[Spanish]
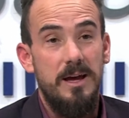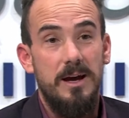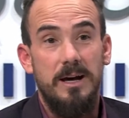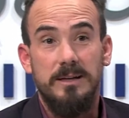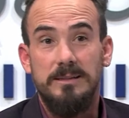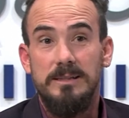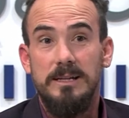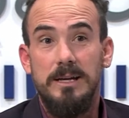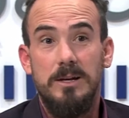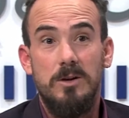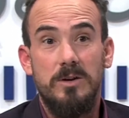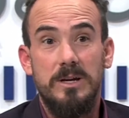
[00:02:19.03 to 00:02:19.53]

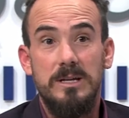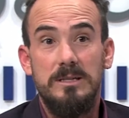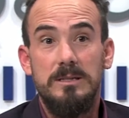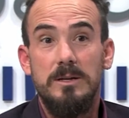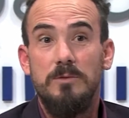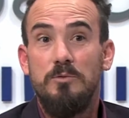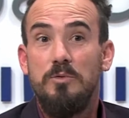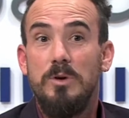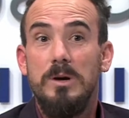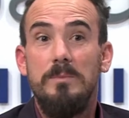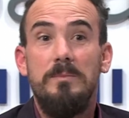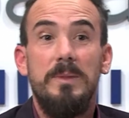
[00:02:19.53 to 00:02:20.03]
Así que lo que
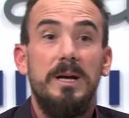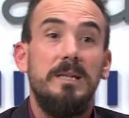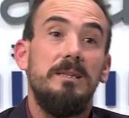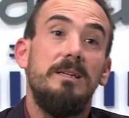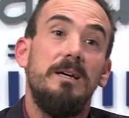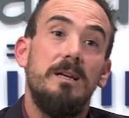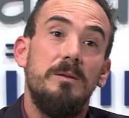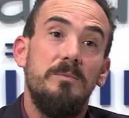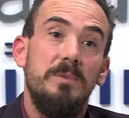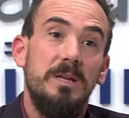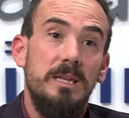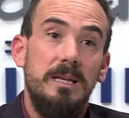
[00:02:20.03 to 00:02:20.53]
hice fue
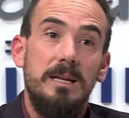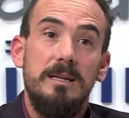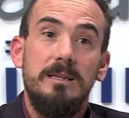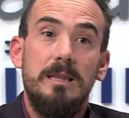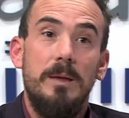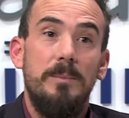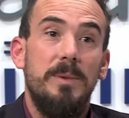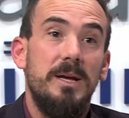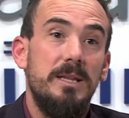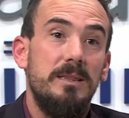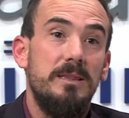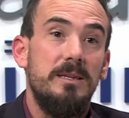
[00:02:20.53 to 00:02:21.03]
meterme
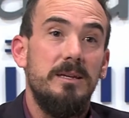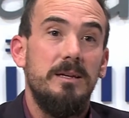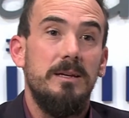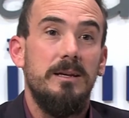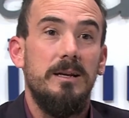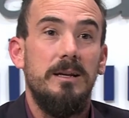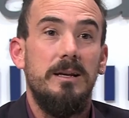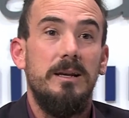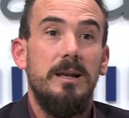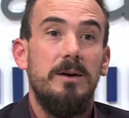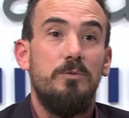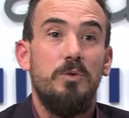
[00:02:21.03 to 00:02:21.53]

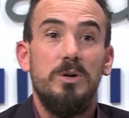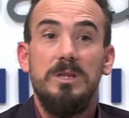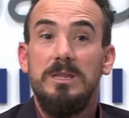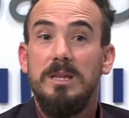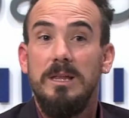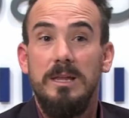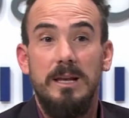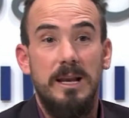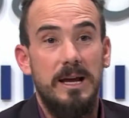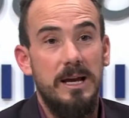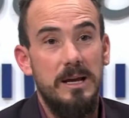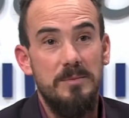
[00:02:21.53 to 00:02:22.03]
directamente en las
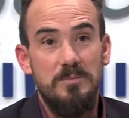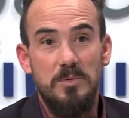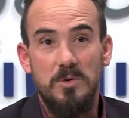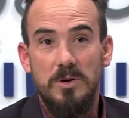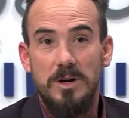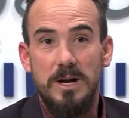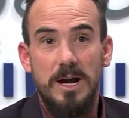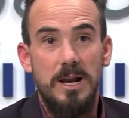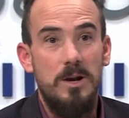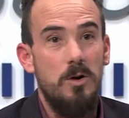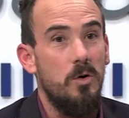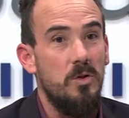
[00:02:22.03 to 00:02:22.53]
fuentes de la
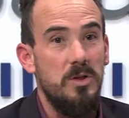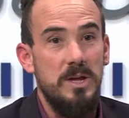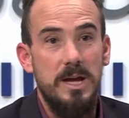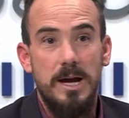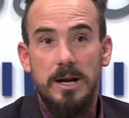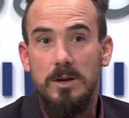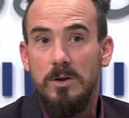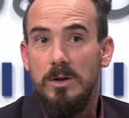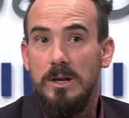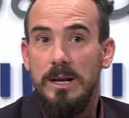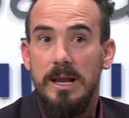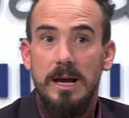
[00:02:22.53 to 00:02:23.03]
época, en los
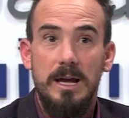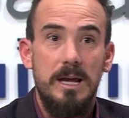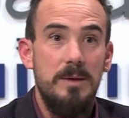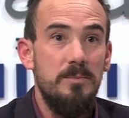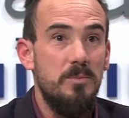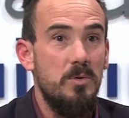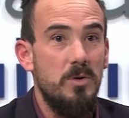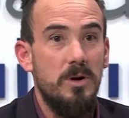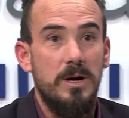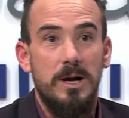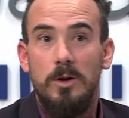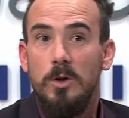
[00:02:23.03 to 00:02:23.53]
diarios de la
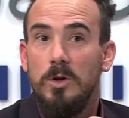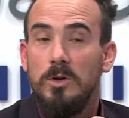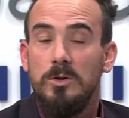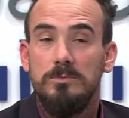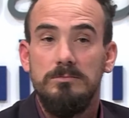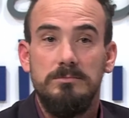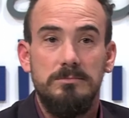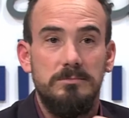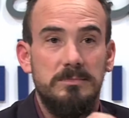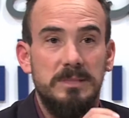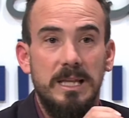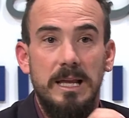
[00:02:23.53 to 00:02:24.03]
época,
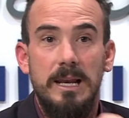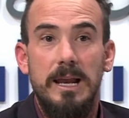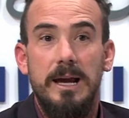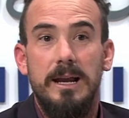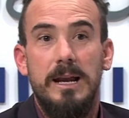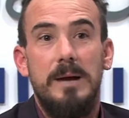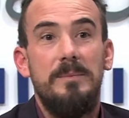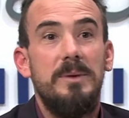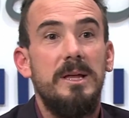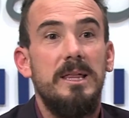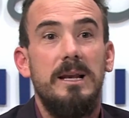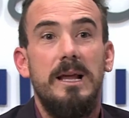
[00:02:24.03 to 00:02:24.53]
los
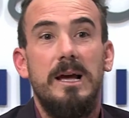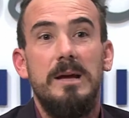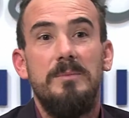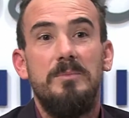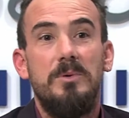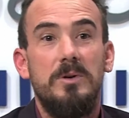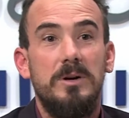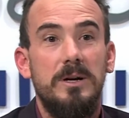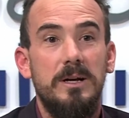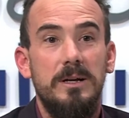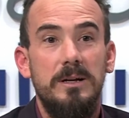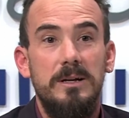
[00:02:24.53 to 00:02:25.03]
telegramas de la
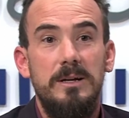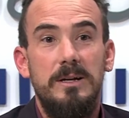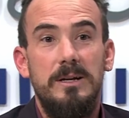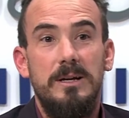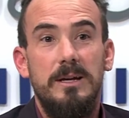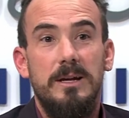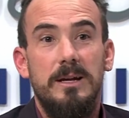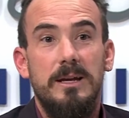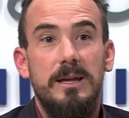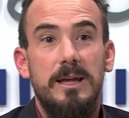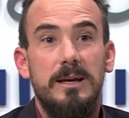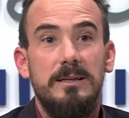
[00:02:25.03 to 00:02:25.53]
época
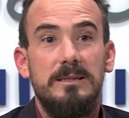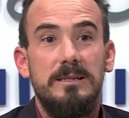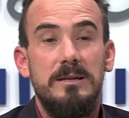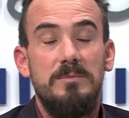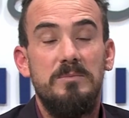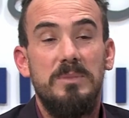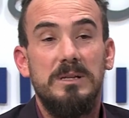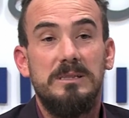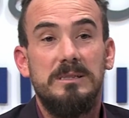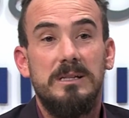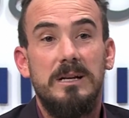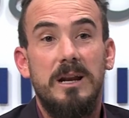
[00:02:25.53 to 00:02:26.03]
y así
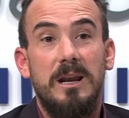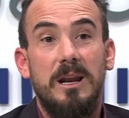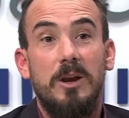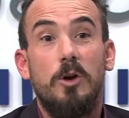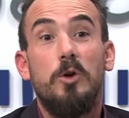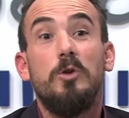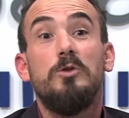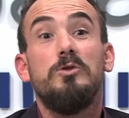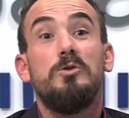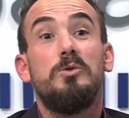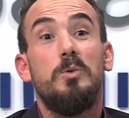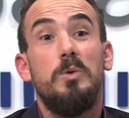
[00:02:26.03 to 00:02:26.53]
empezar a
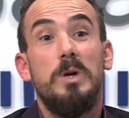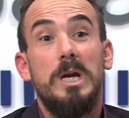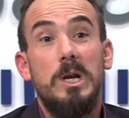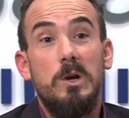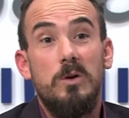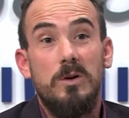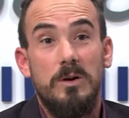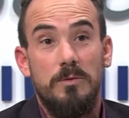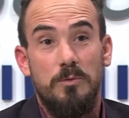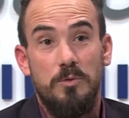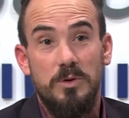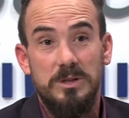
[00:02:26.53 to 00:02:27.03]

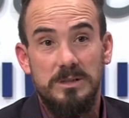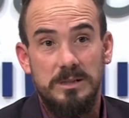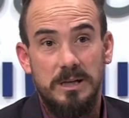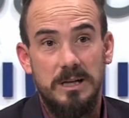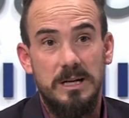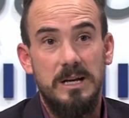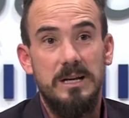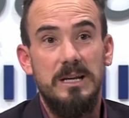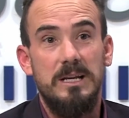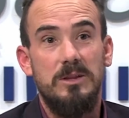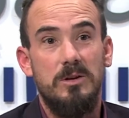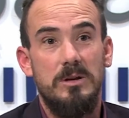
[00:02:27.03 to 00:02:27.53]
reconstruir lo que fue esa
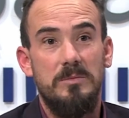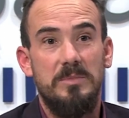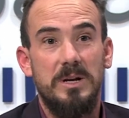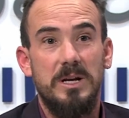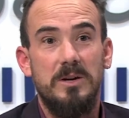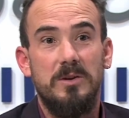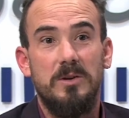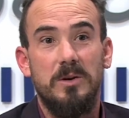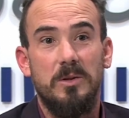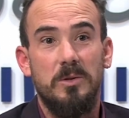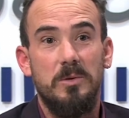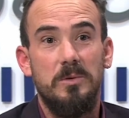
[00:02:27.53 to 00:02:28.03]
gran historia
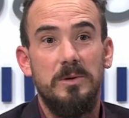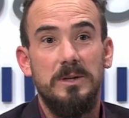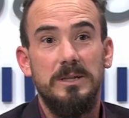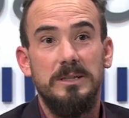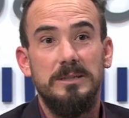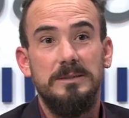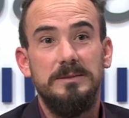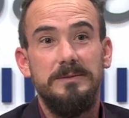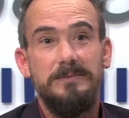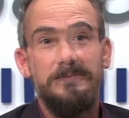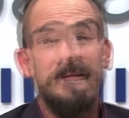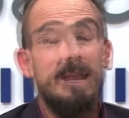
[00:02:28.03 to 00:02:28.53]
para Córdoba.
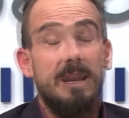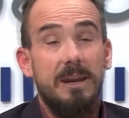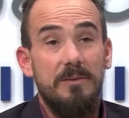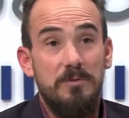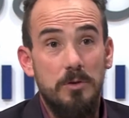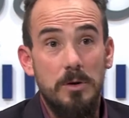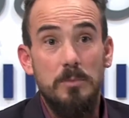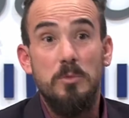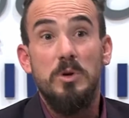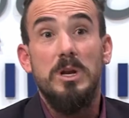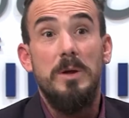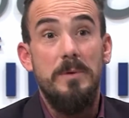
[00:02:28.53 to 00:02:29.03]
La
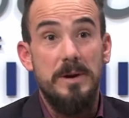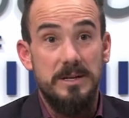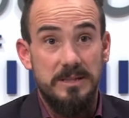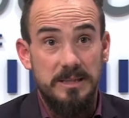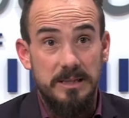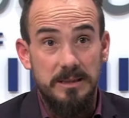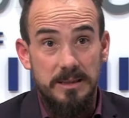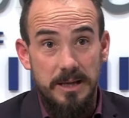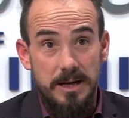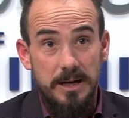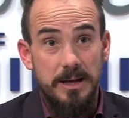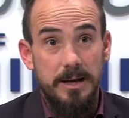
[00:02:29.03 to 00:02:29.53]
reforma
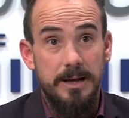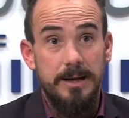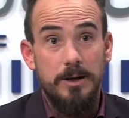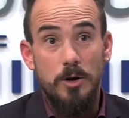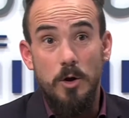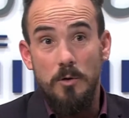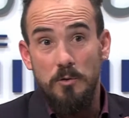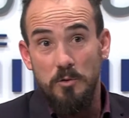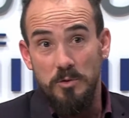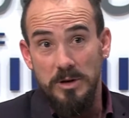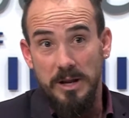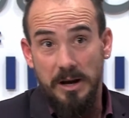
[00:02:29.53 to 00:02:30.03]
universitaria
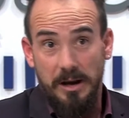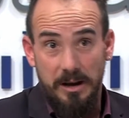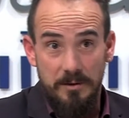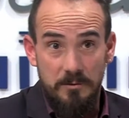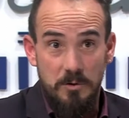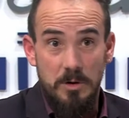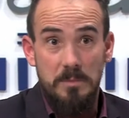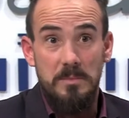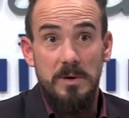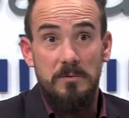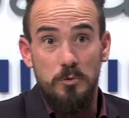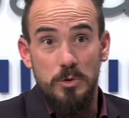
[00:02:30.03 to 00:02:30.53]
no fue una
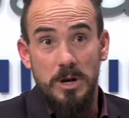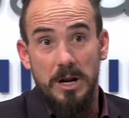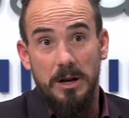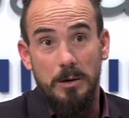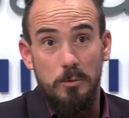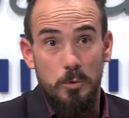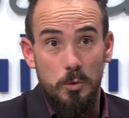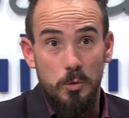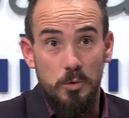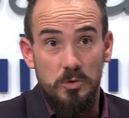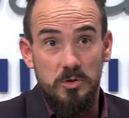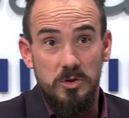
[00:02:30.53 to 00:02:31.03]
reforma, fue una
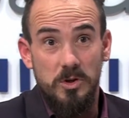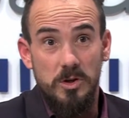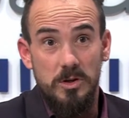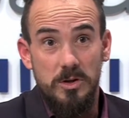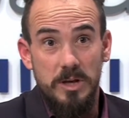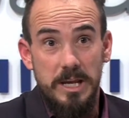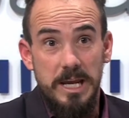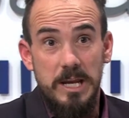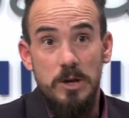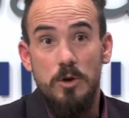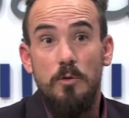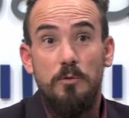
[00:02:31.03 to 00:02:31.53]

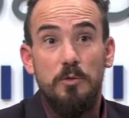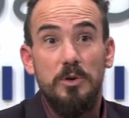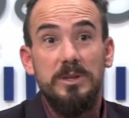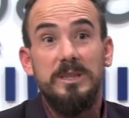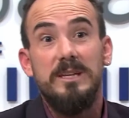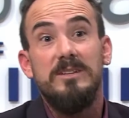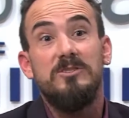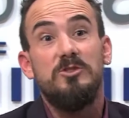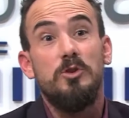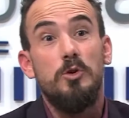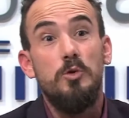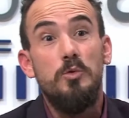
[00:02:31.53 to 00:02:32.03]
revolución y no
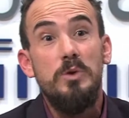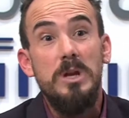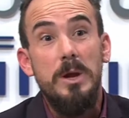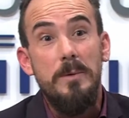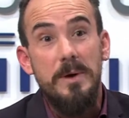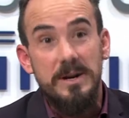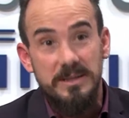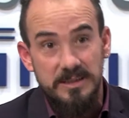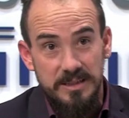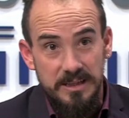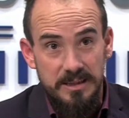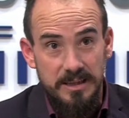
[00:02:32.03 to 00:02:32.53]
fue tan solo
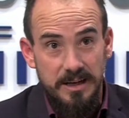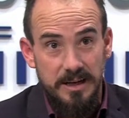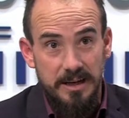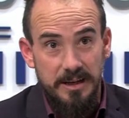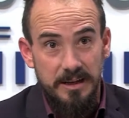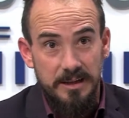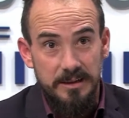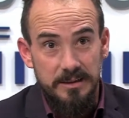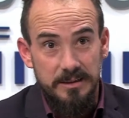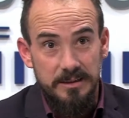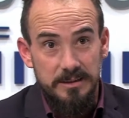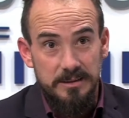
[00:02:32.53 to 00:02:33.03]

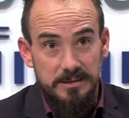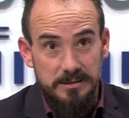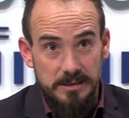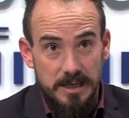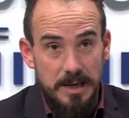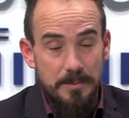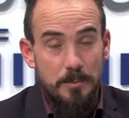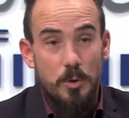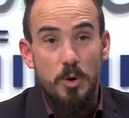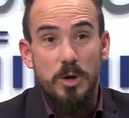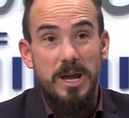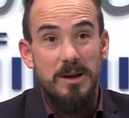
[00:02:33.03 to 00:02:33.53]
universitaria,
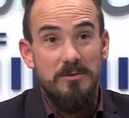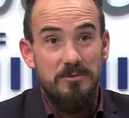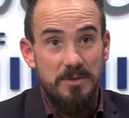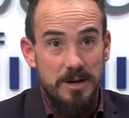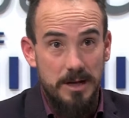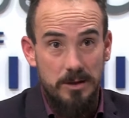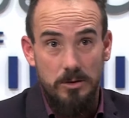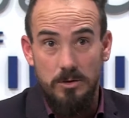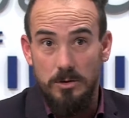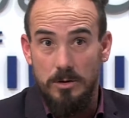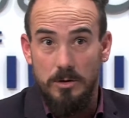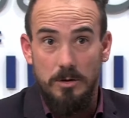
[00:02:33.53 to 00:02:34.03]
¿eh? porque
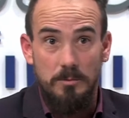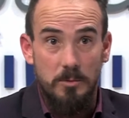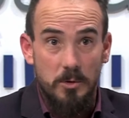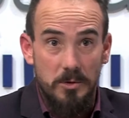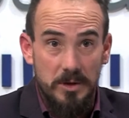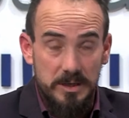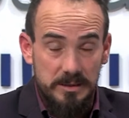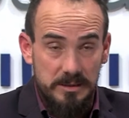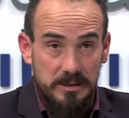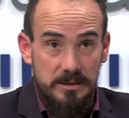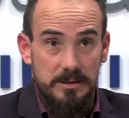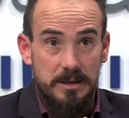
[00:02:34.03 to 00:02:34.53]
afectó,
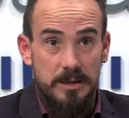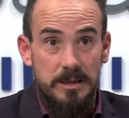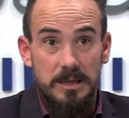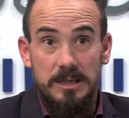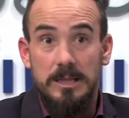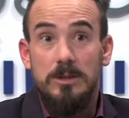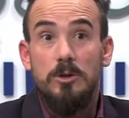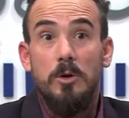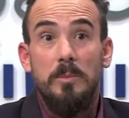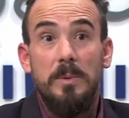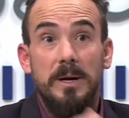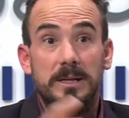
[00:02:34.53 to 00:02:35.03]
como decís, a
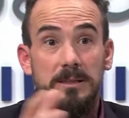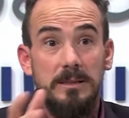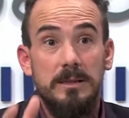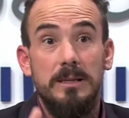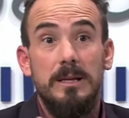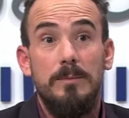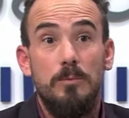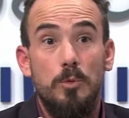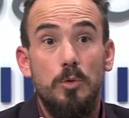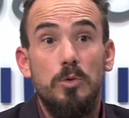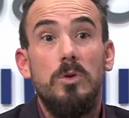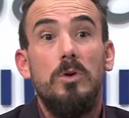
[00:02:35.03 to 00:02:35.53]
distintos
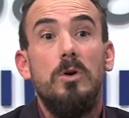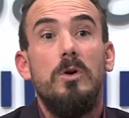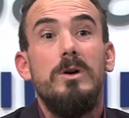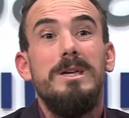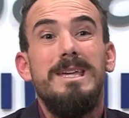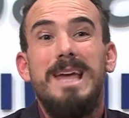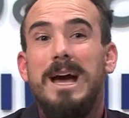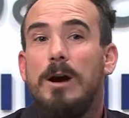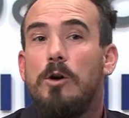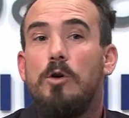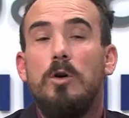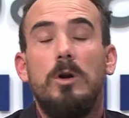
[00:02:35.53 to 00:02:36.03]
países del mundo
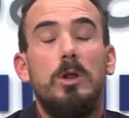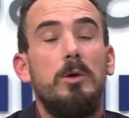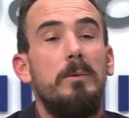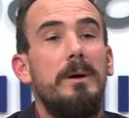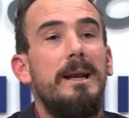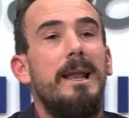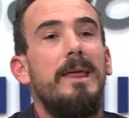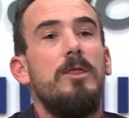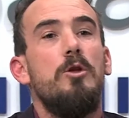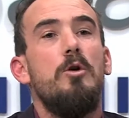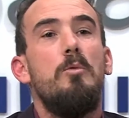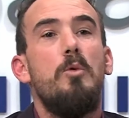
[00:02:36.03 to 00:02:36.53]
y a
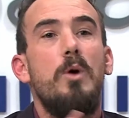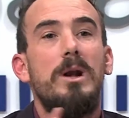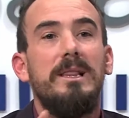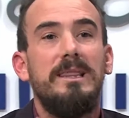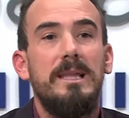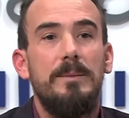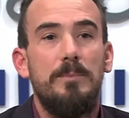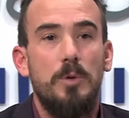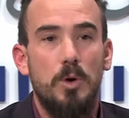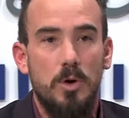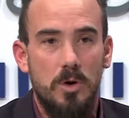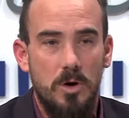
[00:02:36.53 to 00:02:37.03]
Córdoba la dio
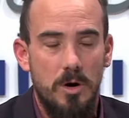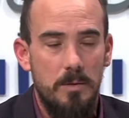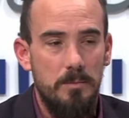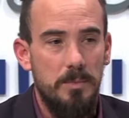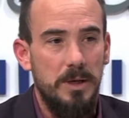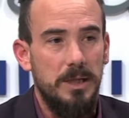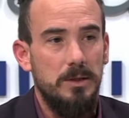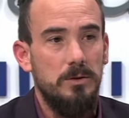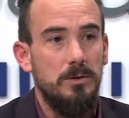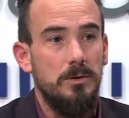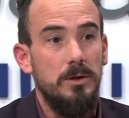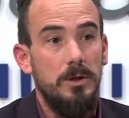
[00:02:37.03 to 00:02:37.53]
vuelta por
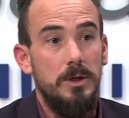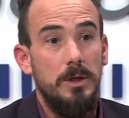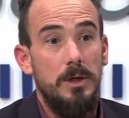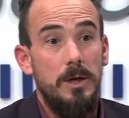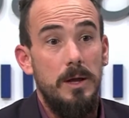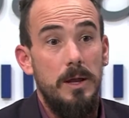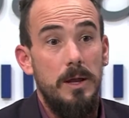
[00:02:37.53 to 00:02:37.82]
completo